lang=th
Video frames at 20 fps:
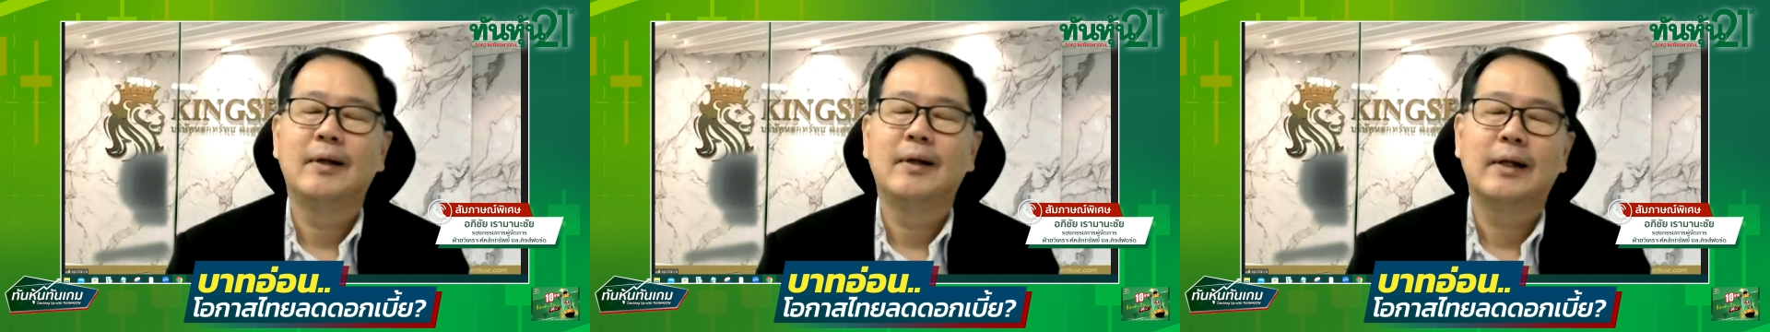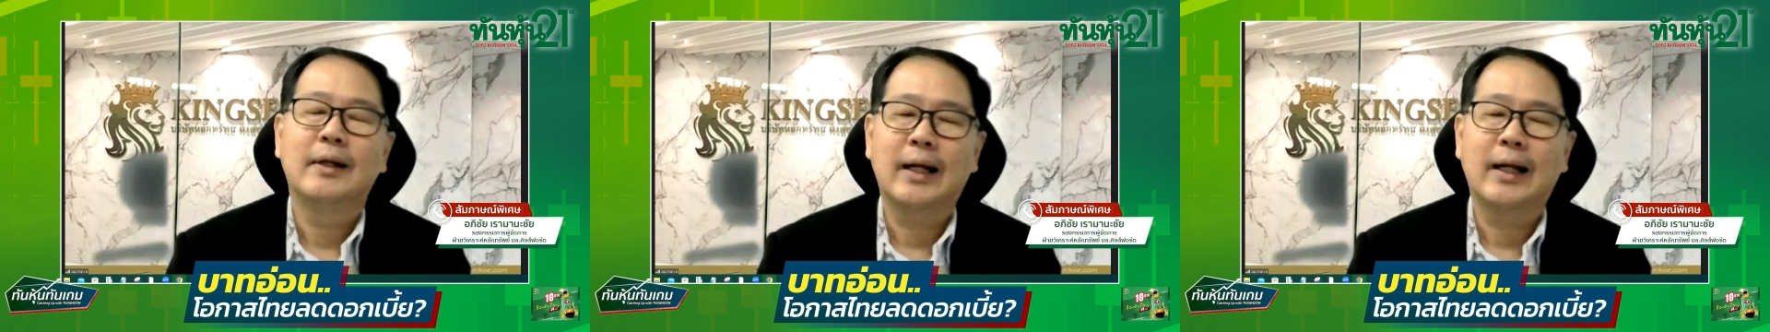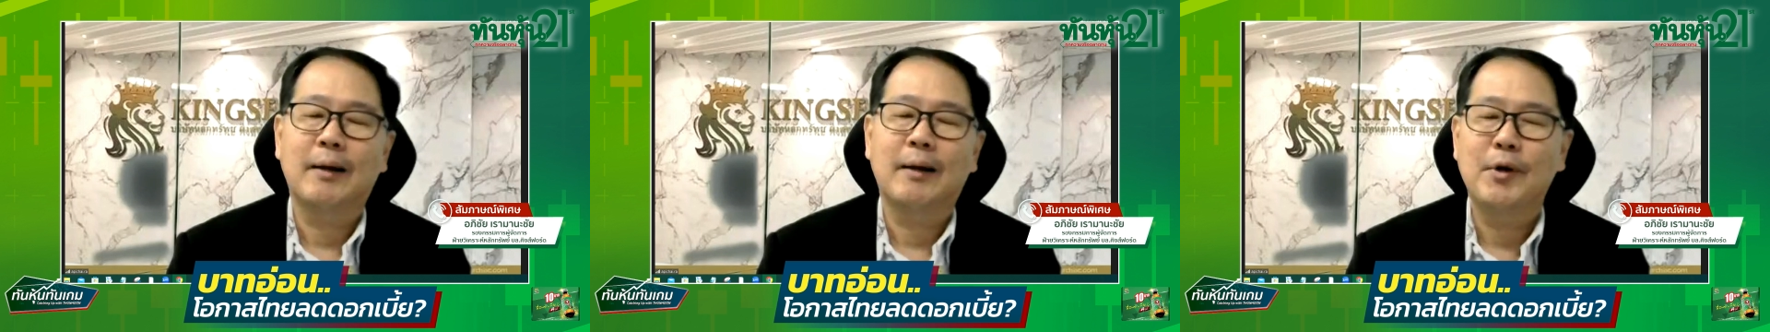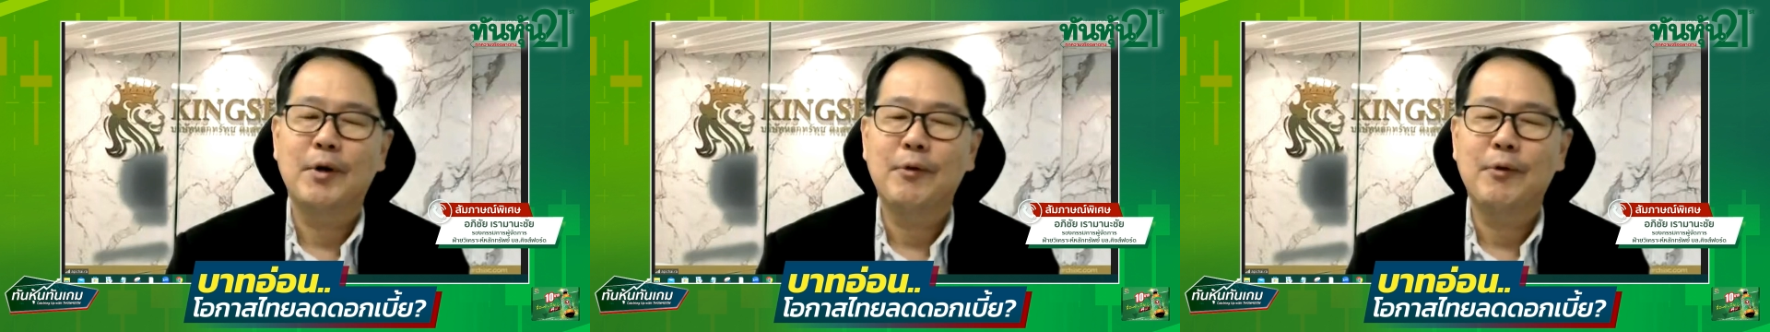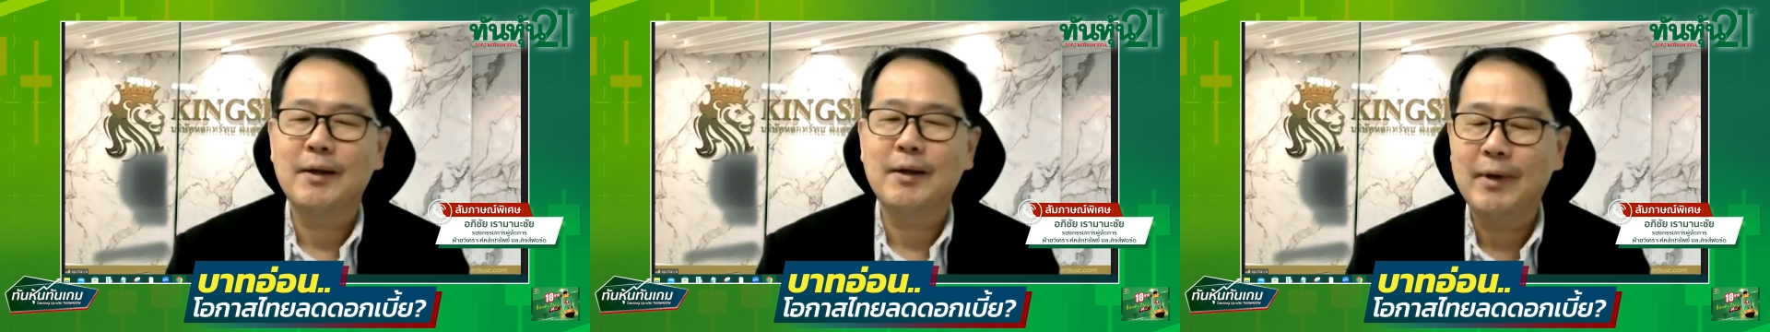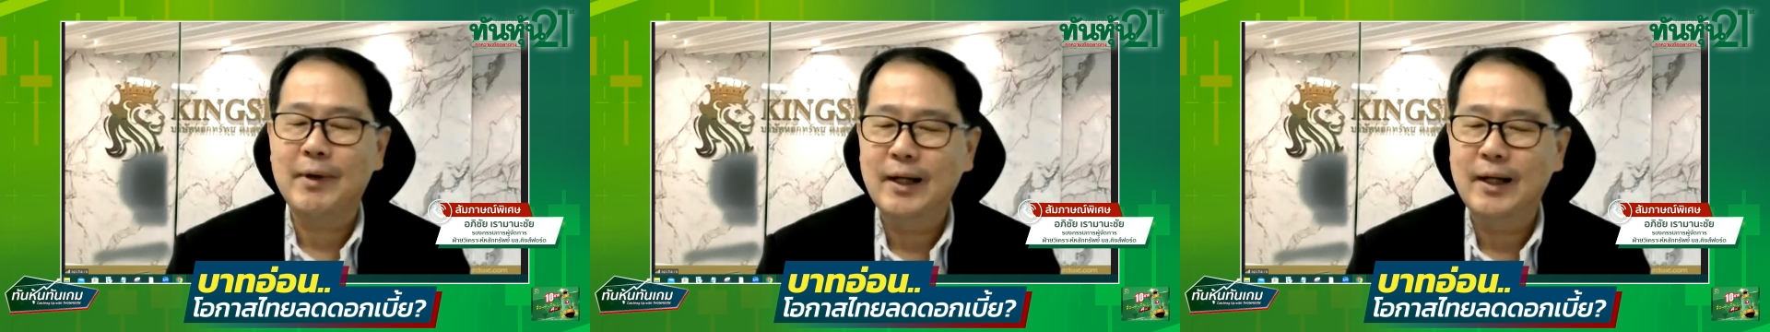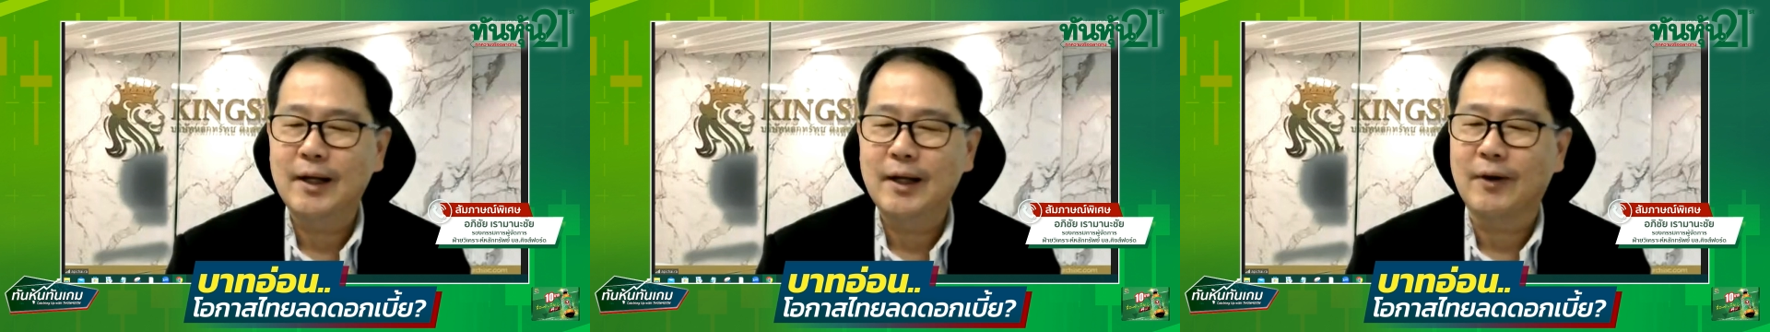นะครับไม่ว่าจะเป็
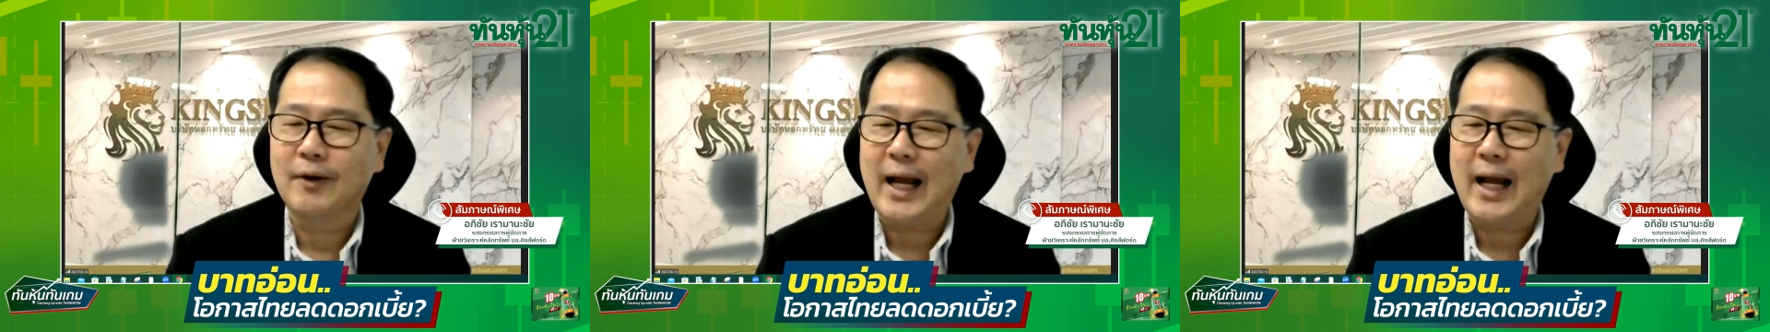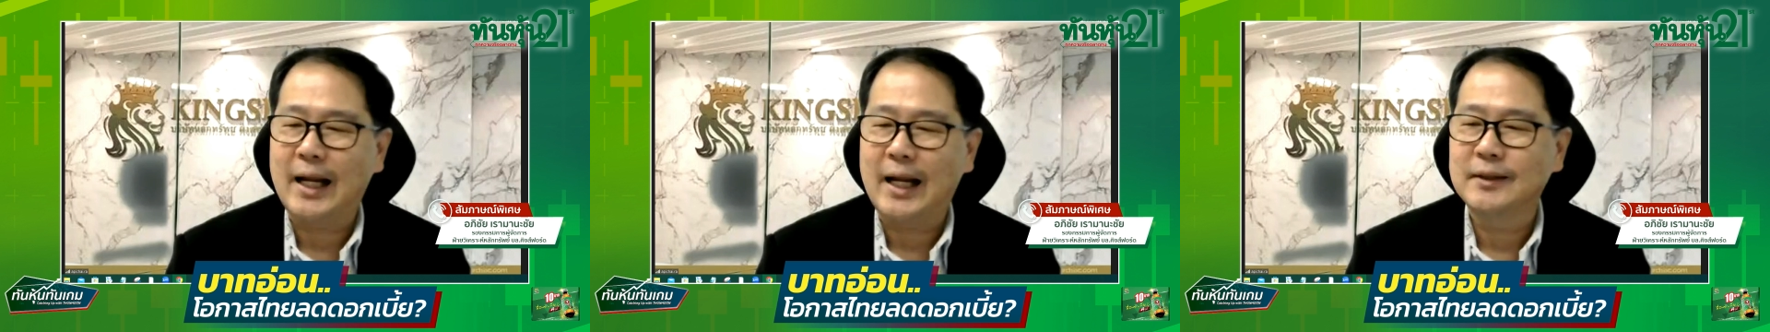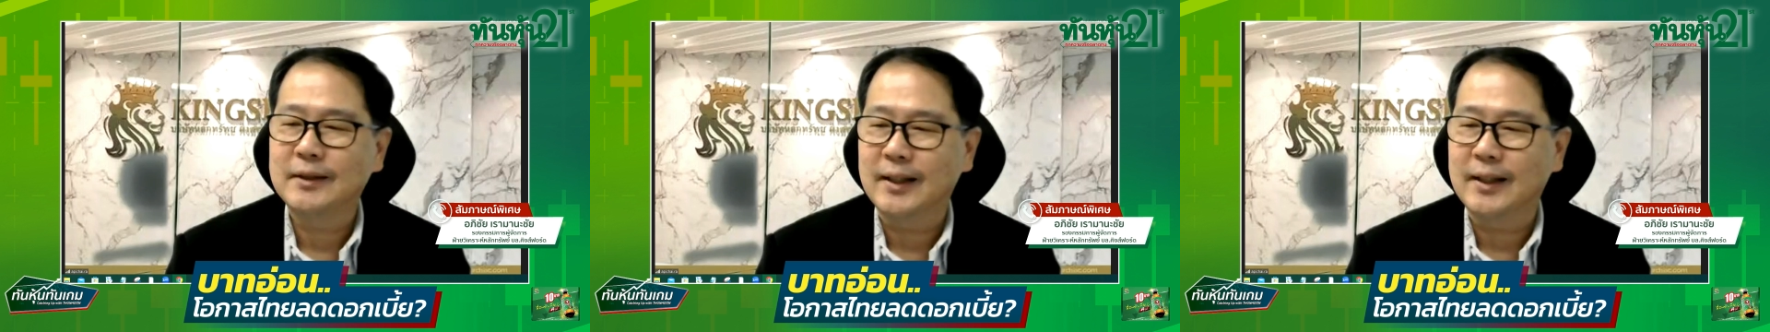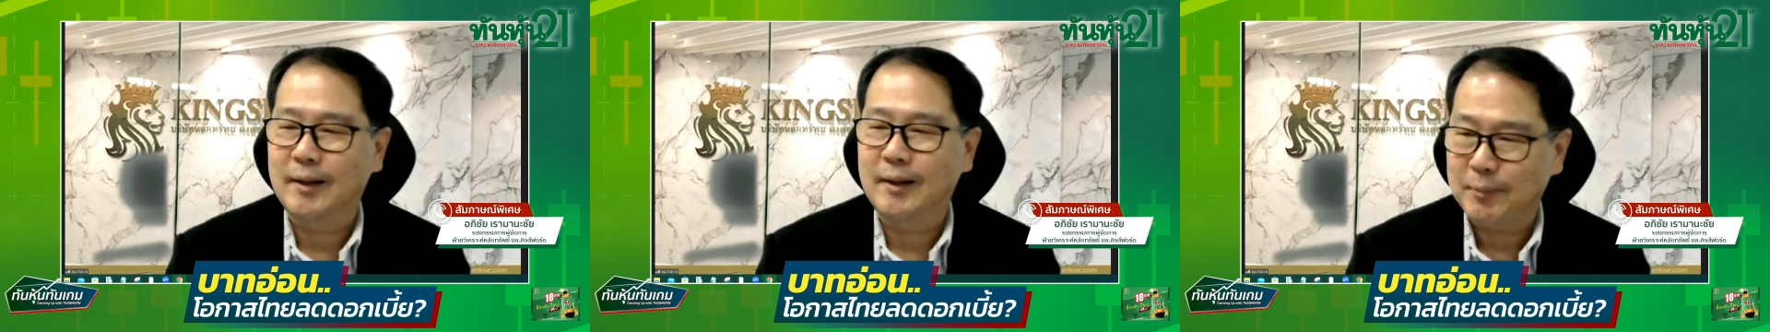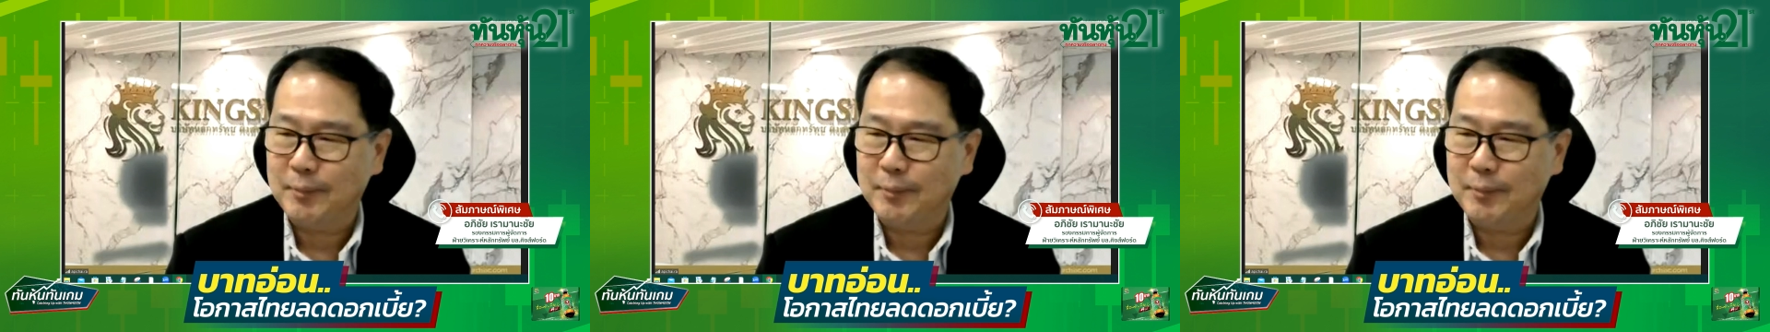นเรื่องของการเสริมส